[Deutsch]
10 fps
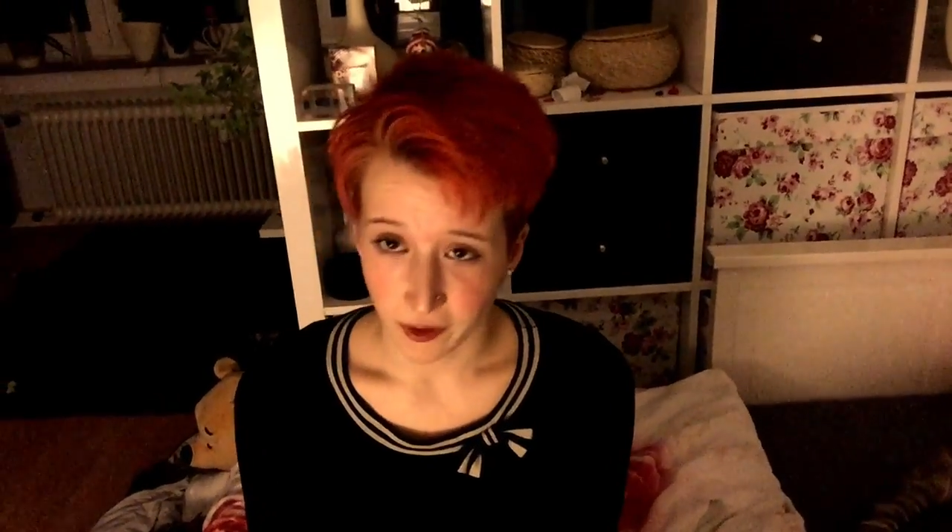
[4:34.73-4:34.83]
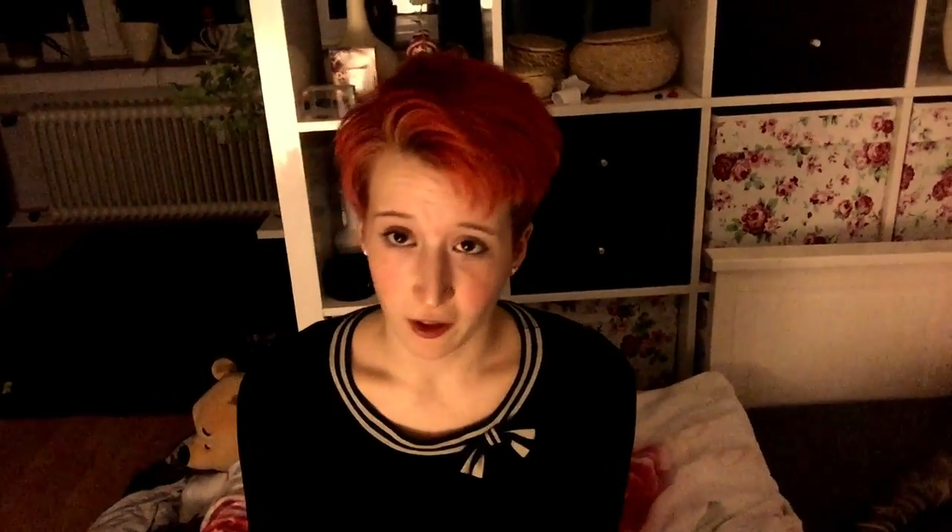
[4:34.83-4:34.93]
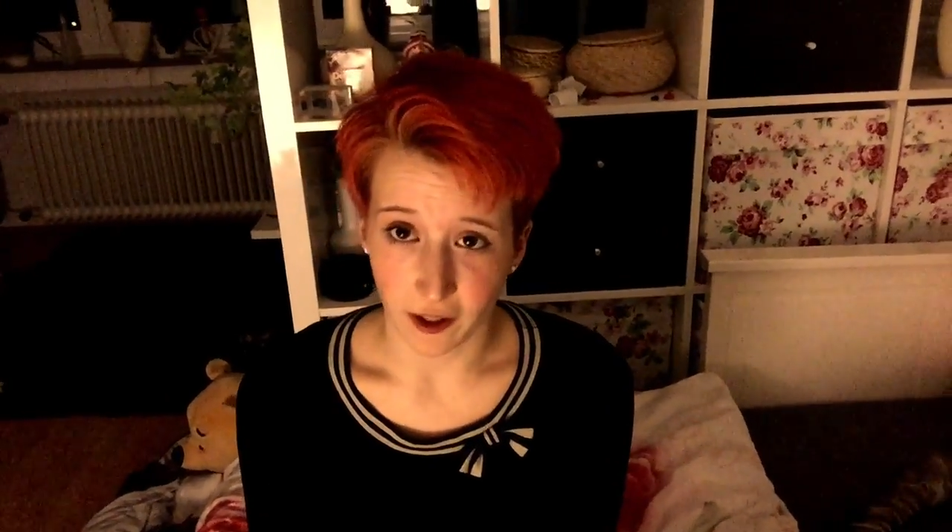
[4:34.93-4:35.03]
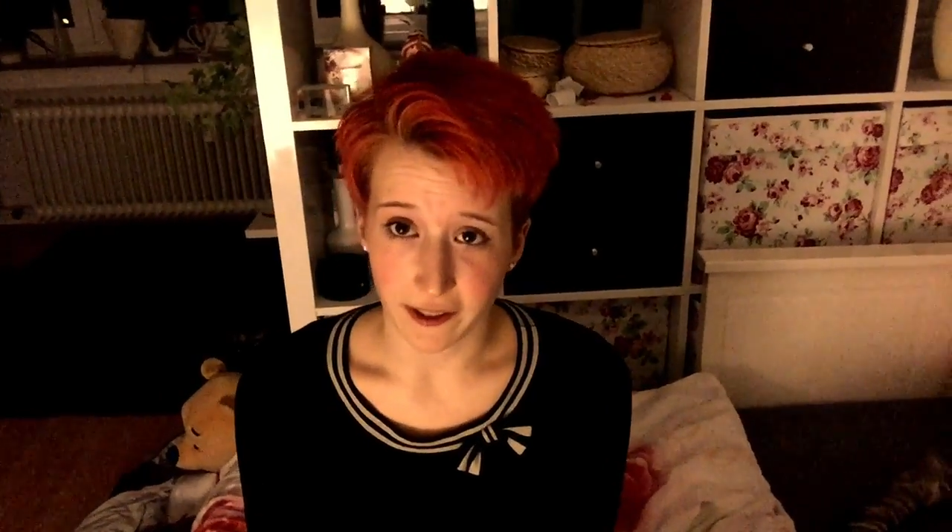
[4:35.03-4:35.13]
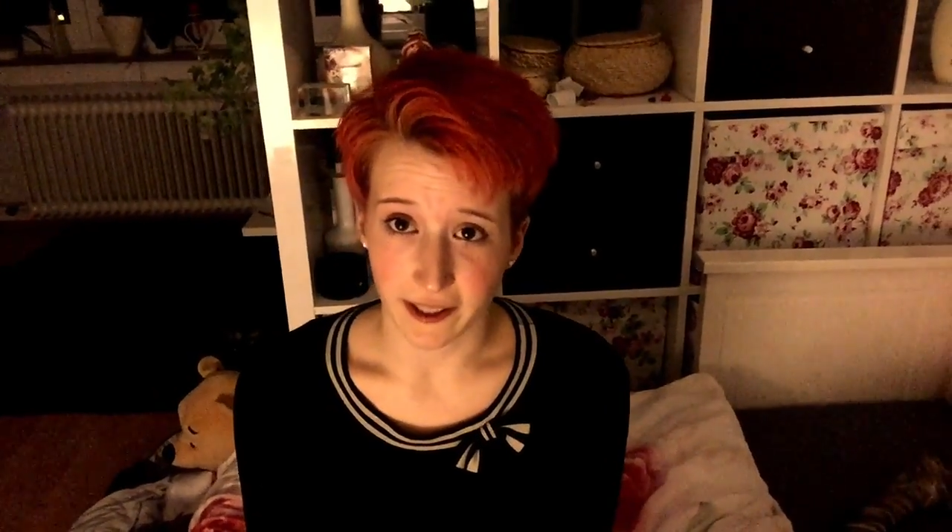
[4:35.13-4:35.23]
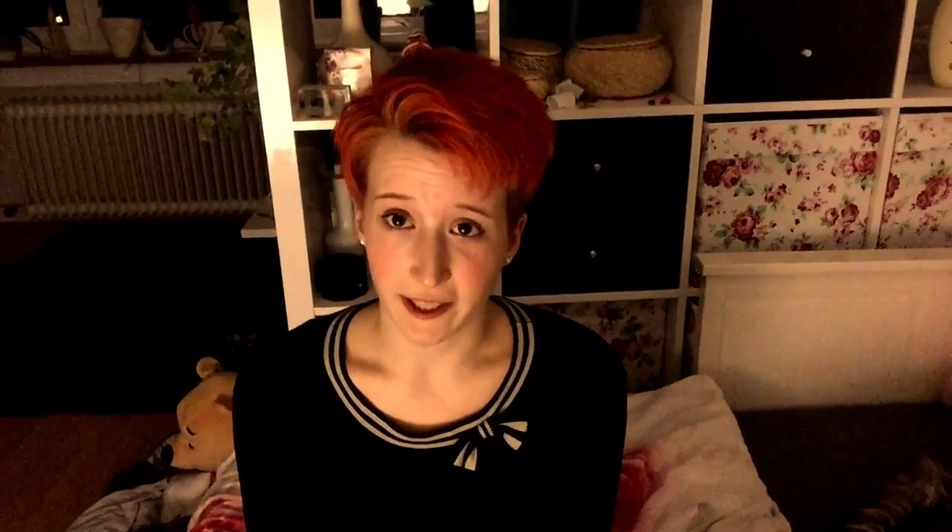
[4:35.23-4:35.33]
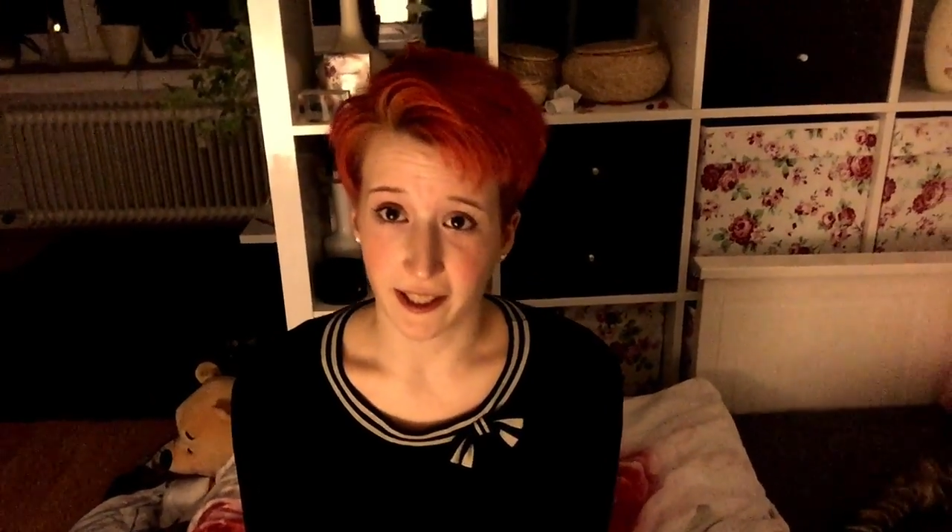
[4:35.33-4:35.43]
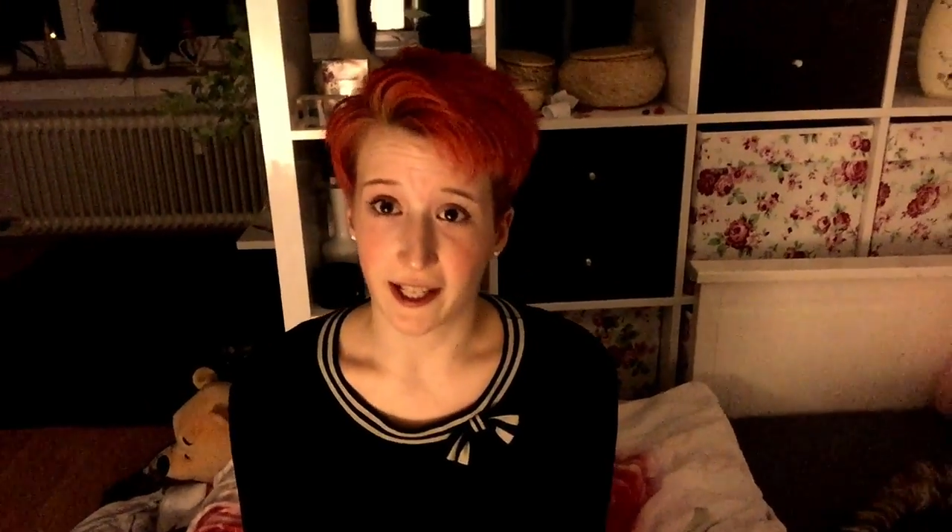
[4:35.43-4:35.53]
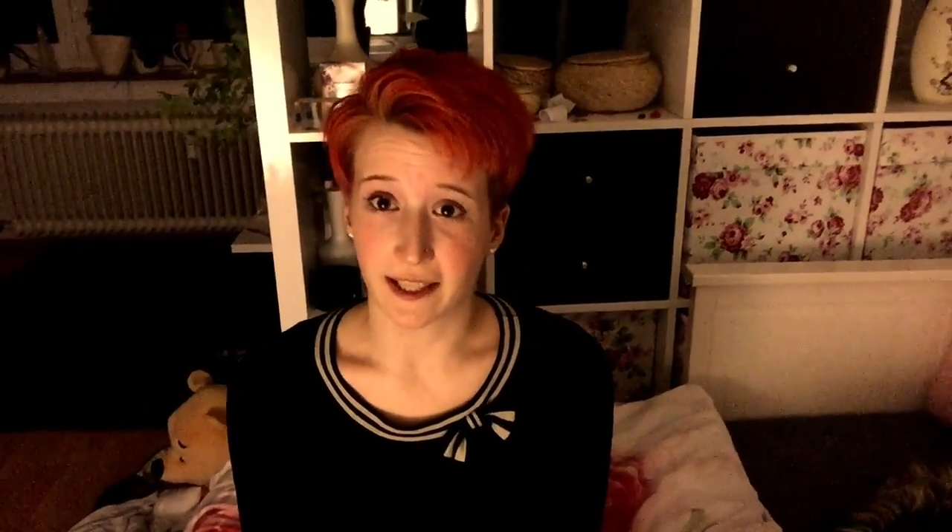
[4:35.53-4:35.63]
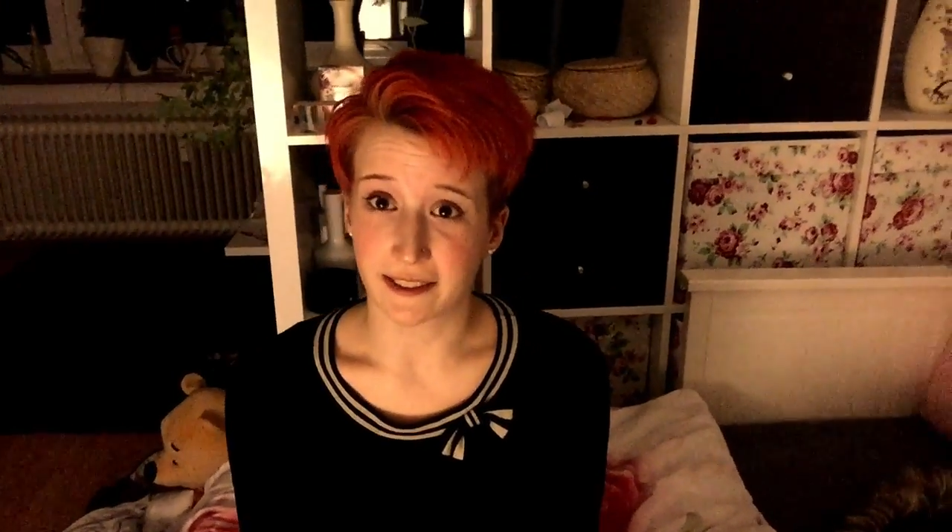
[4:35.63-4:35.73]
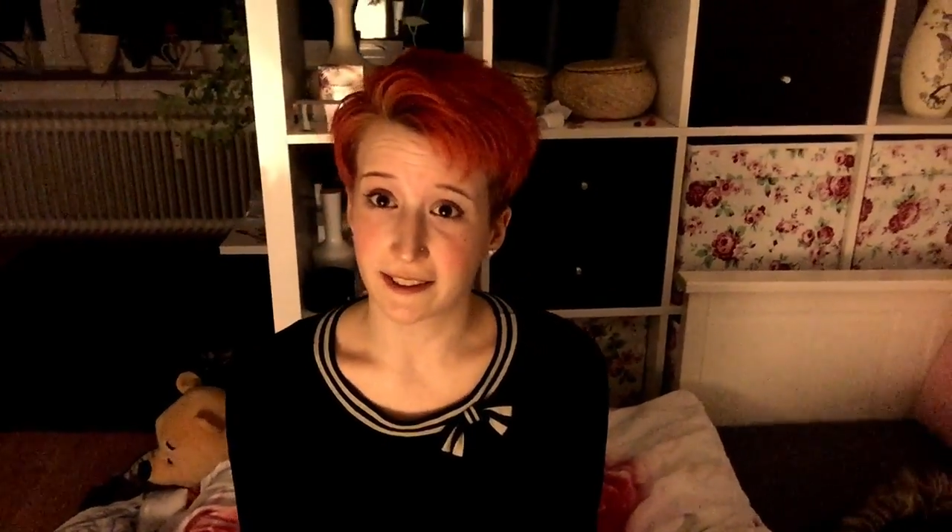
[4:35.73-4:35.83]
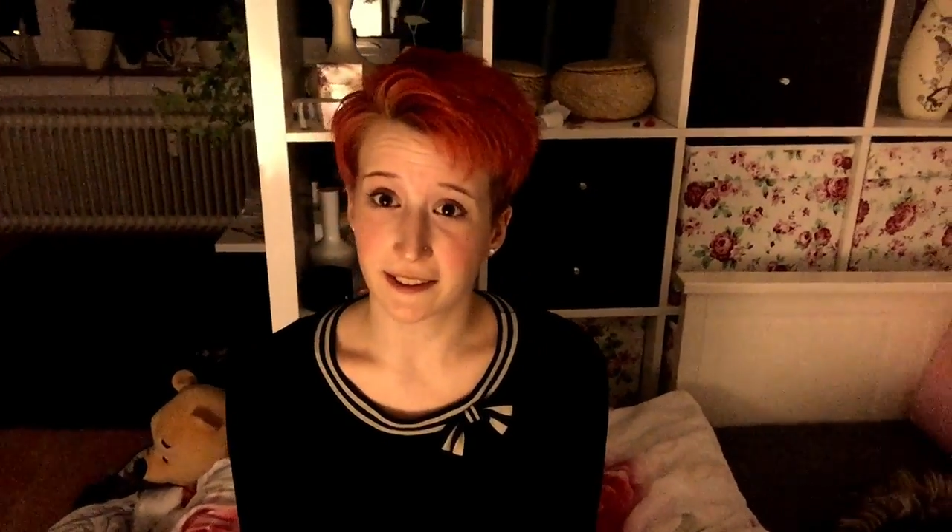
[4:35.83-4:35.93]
Leute kennengelernt,